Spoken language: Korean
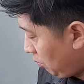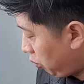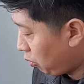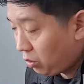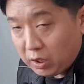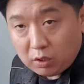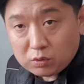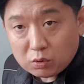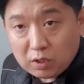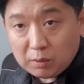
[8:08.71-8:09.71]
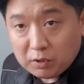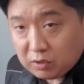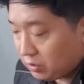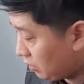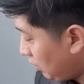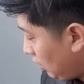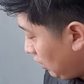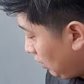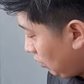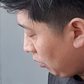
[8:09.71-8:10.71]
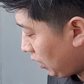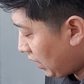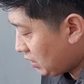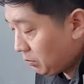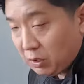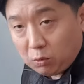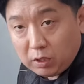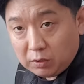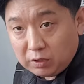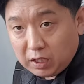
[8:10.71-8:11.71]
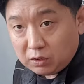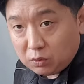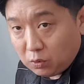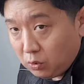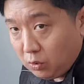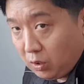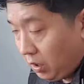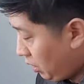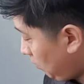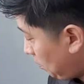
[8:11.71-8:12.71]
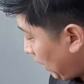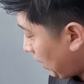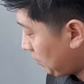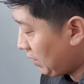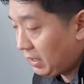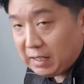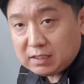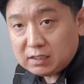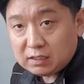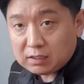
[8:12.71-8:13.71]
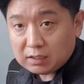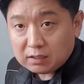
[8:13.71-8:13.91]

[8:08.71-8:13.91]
보일러가 연소를 하면은 요 가스만 올라가는 게 아니고 바람이랑 같이